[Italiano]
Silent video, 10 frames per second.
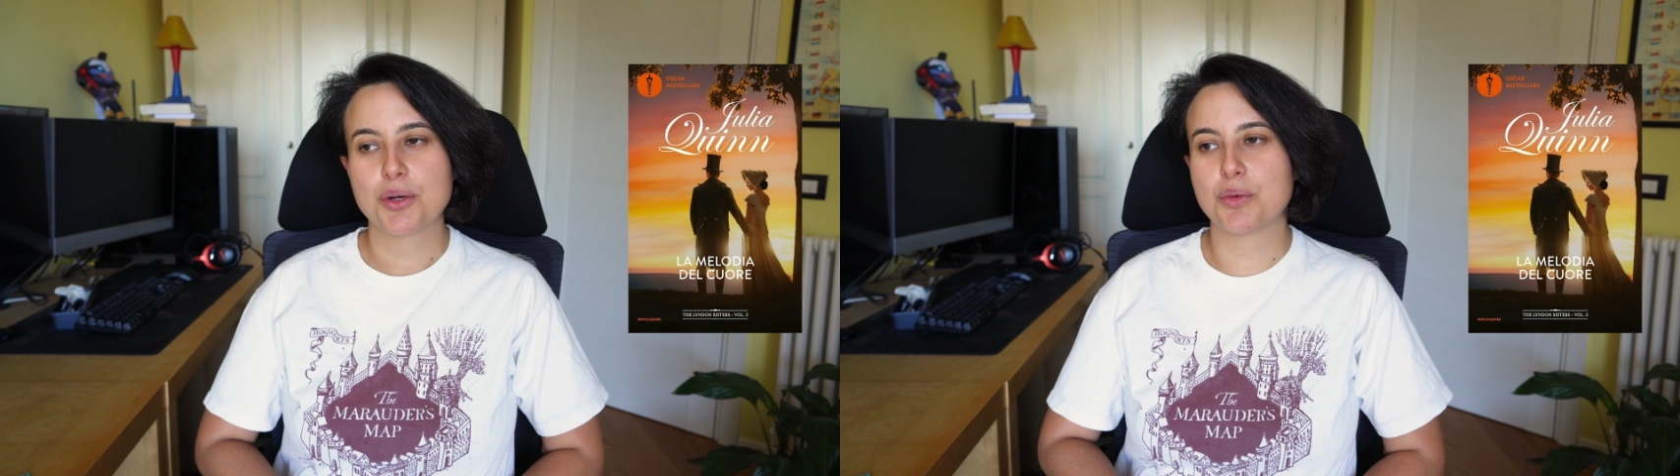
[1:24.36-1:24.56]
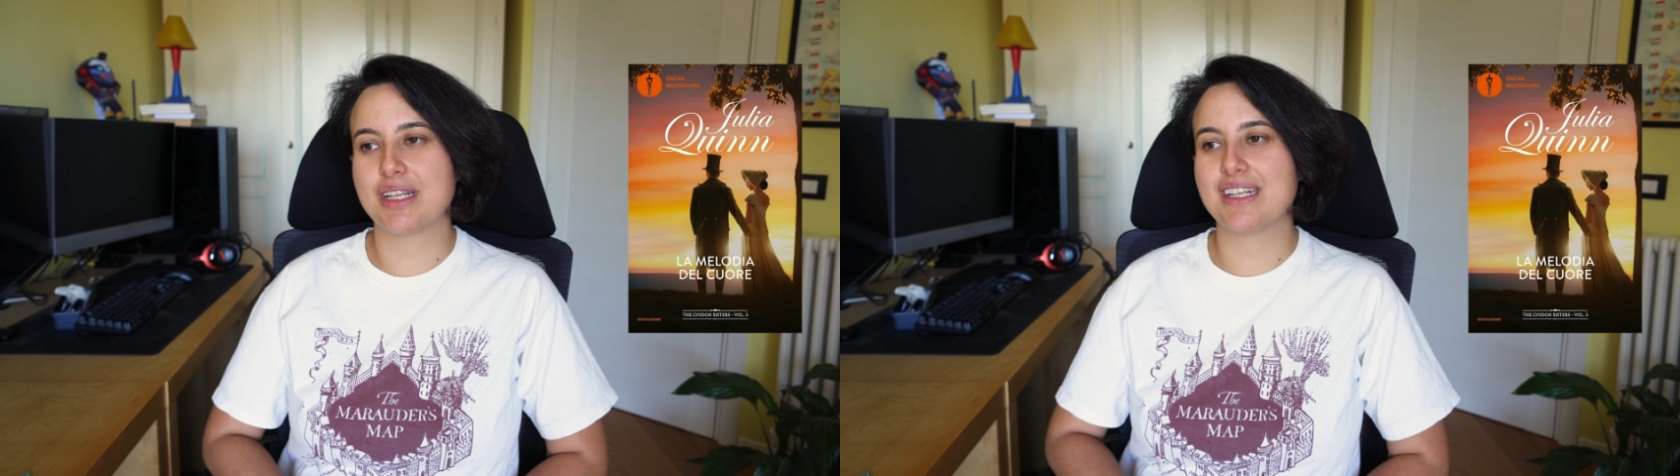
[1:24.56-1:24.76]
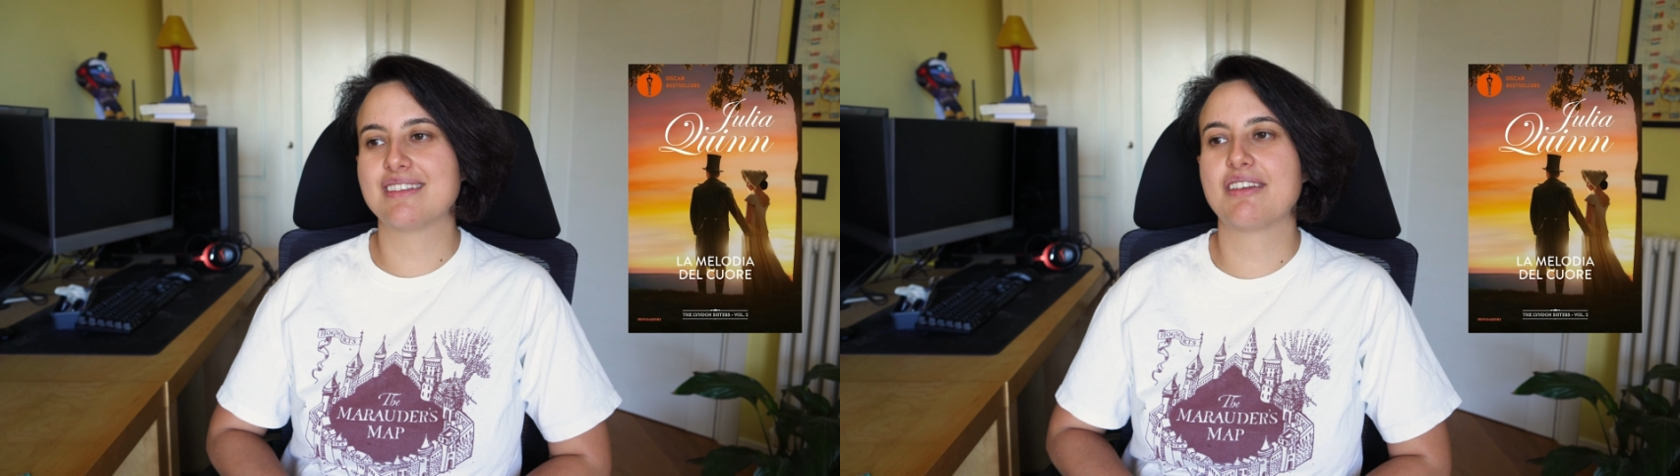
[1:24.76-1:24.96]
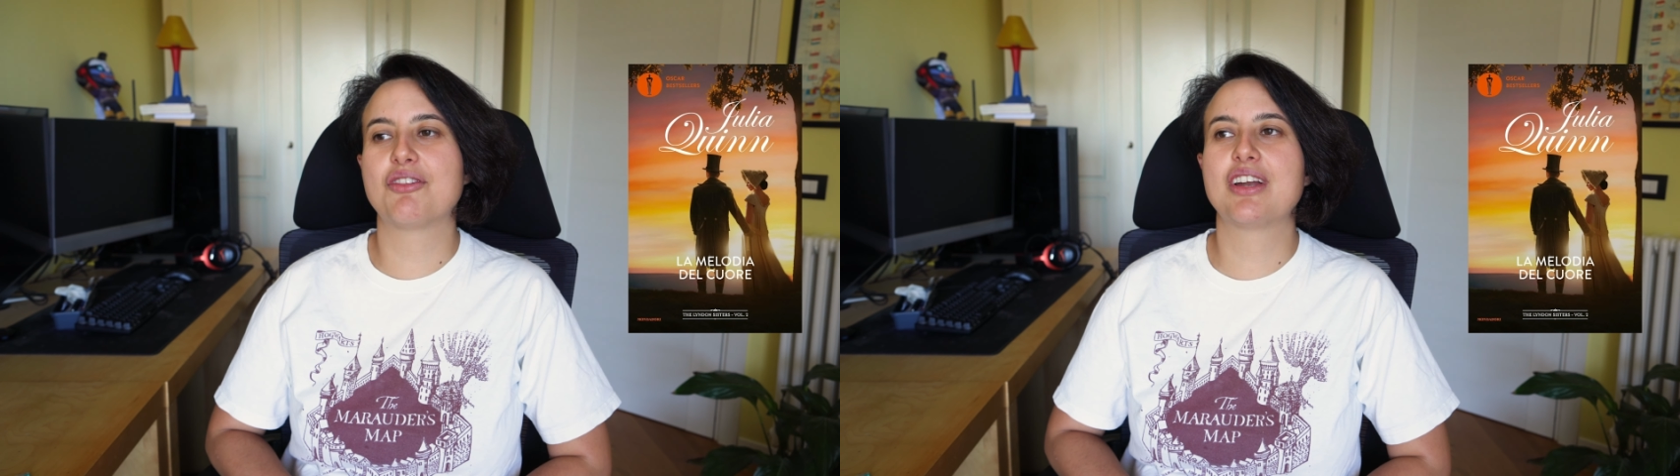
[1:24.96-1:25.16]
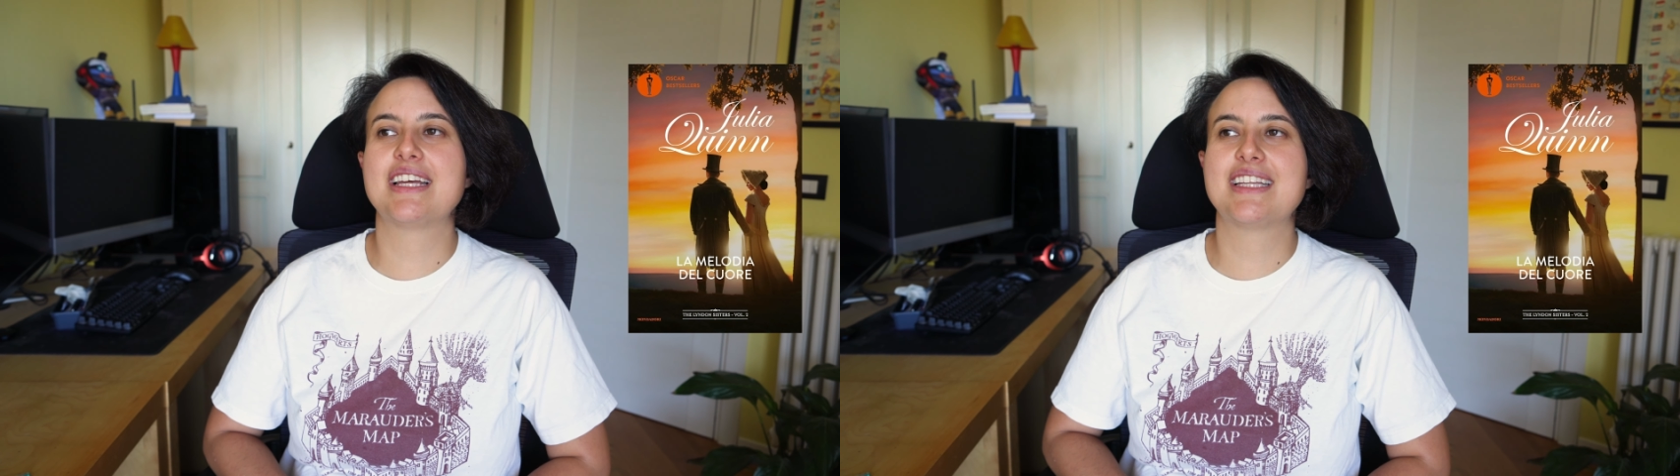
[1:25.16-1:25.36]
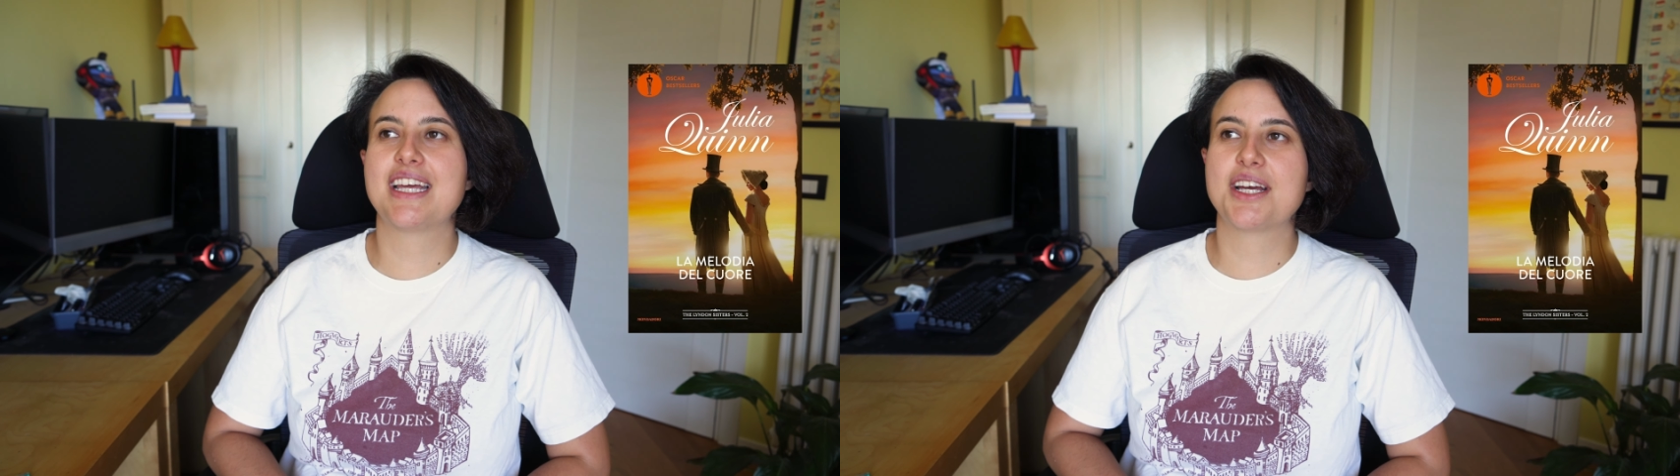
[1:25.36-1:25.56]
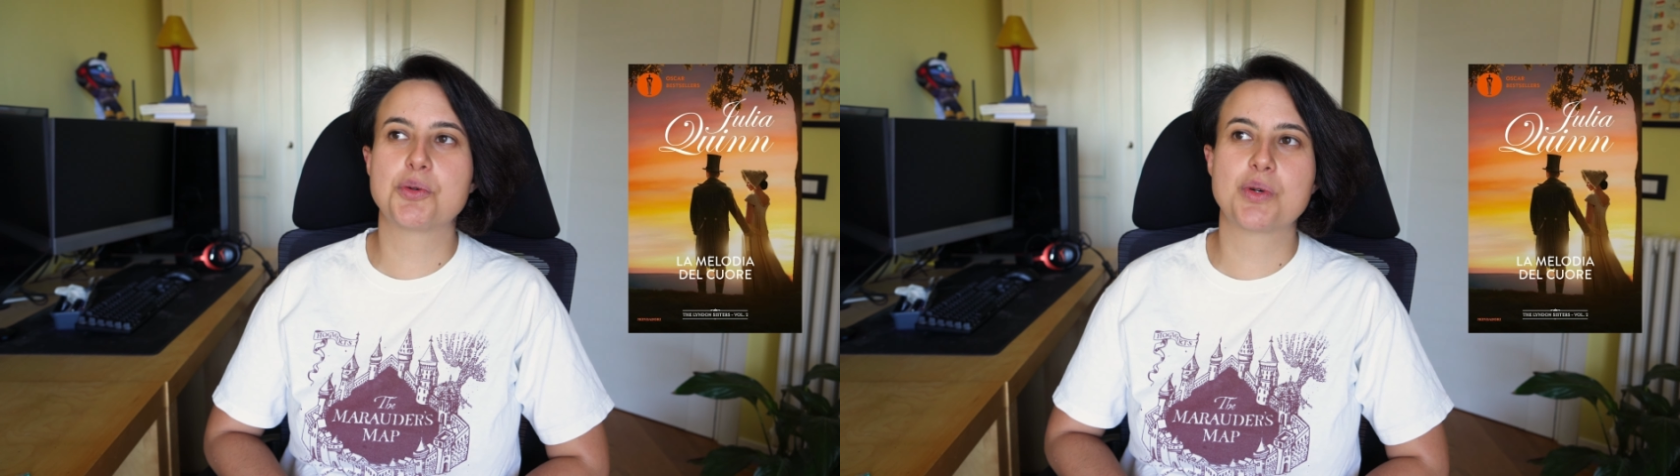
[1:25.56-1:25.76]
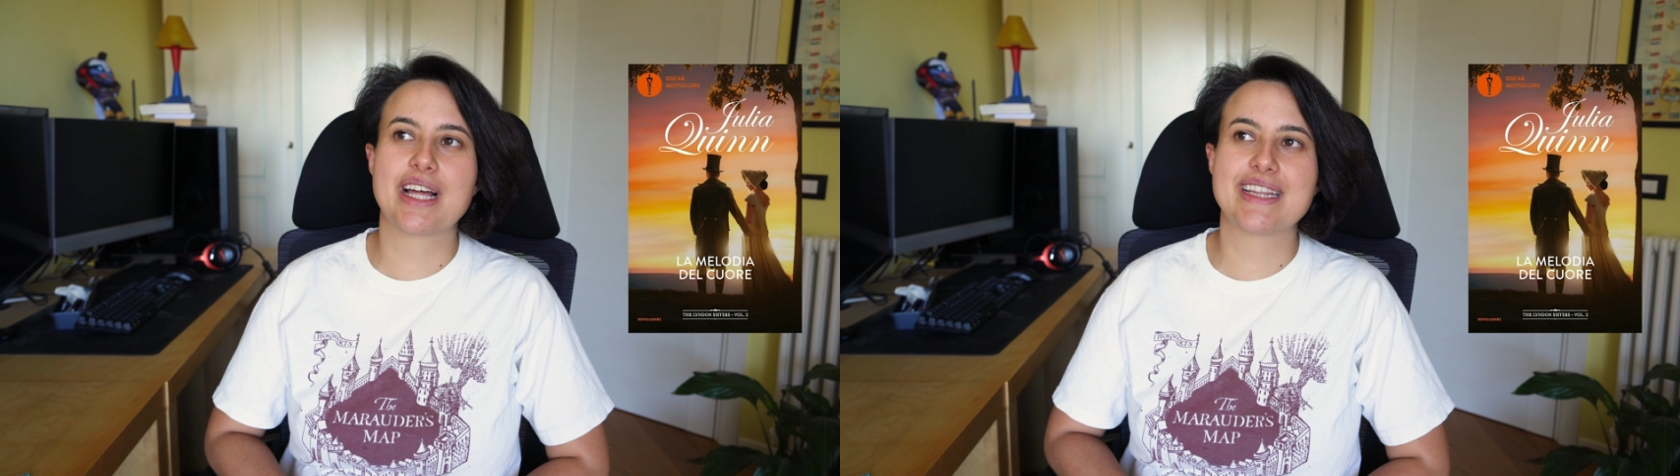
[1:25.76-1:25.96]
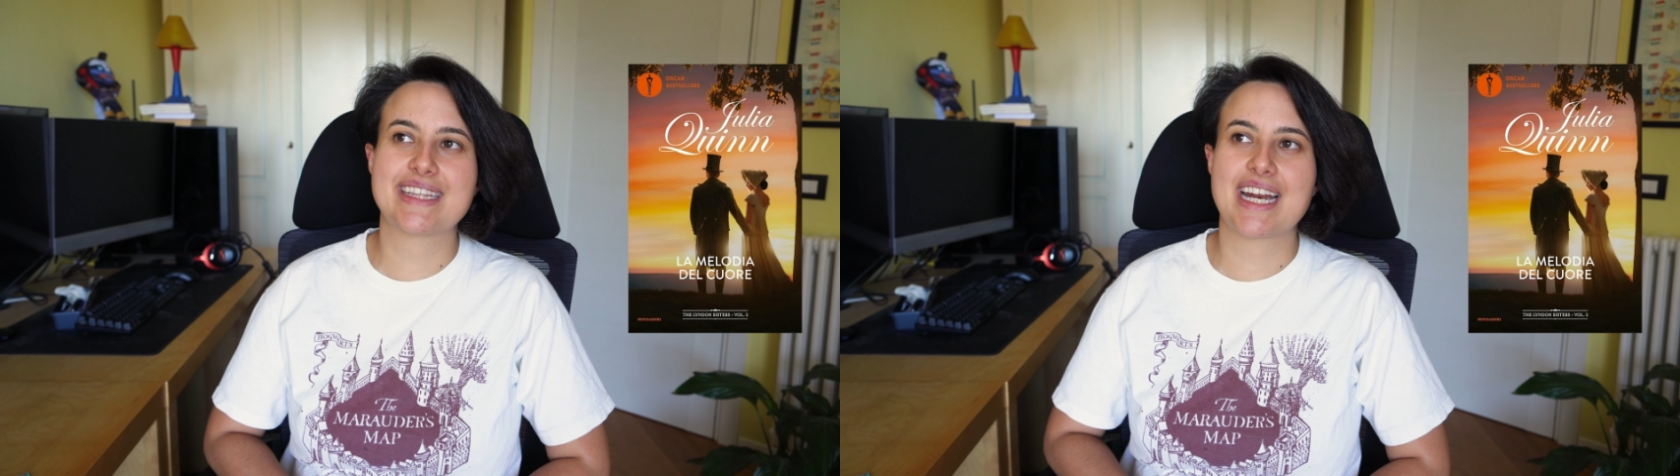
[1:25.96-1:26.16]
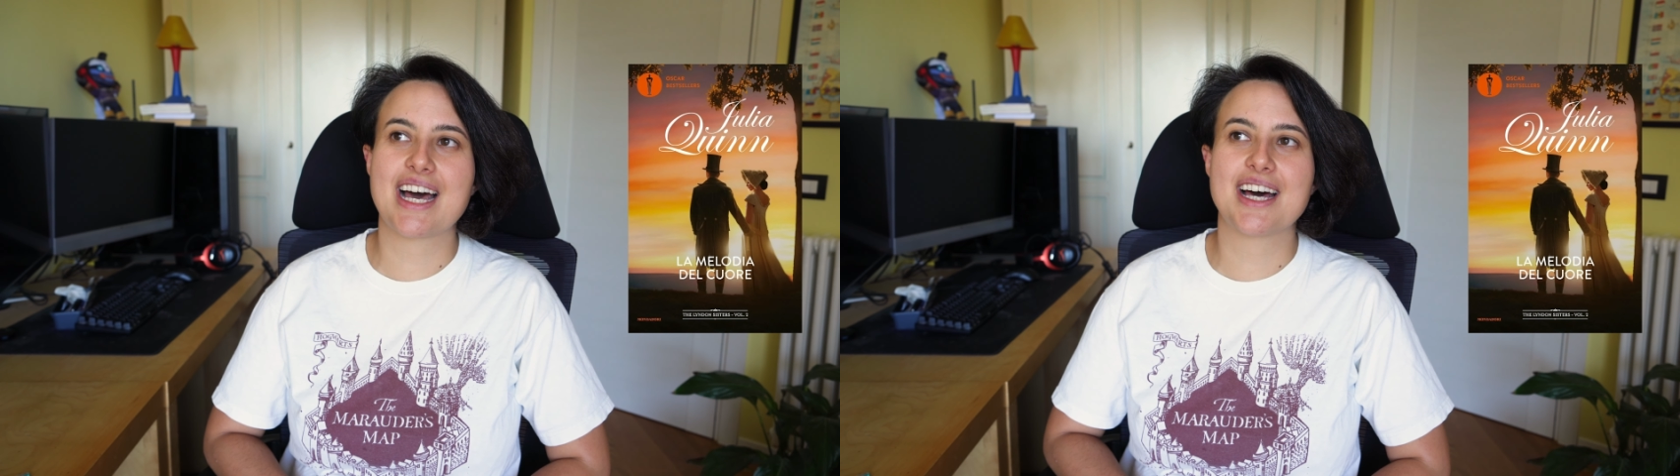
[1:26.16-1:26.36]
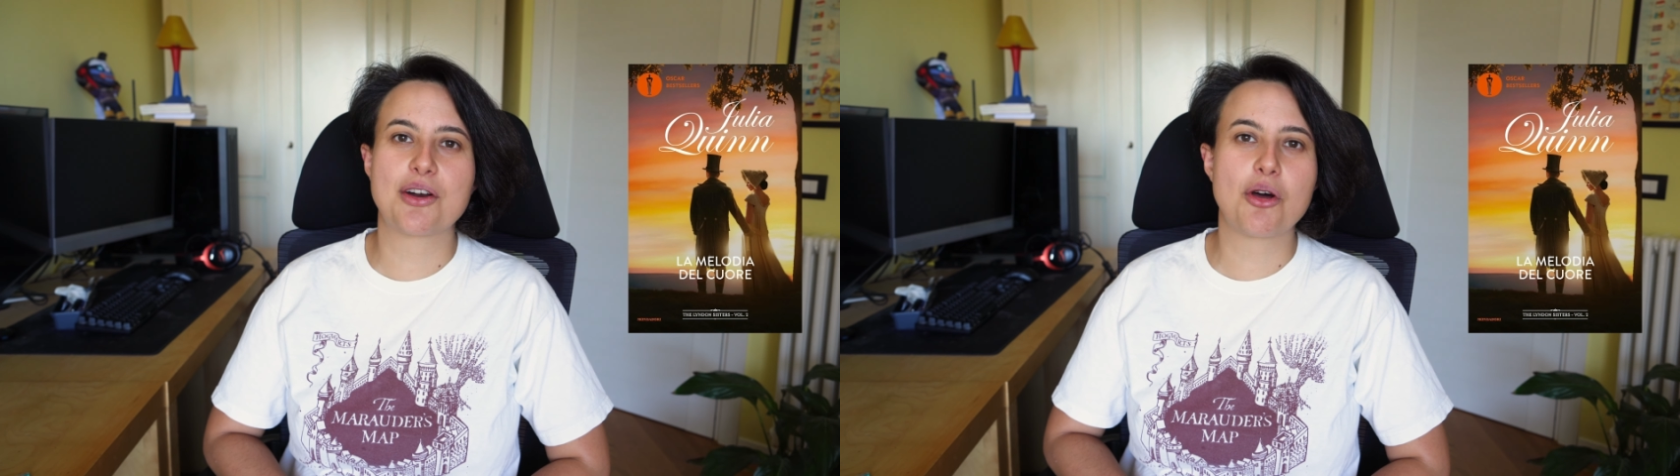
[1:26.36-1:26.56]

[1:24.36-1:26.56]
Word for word: Quindi se volete un'altra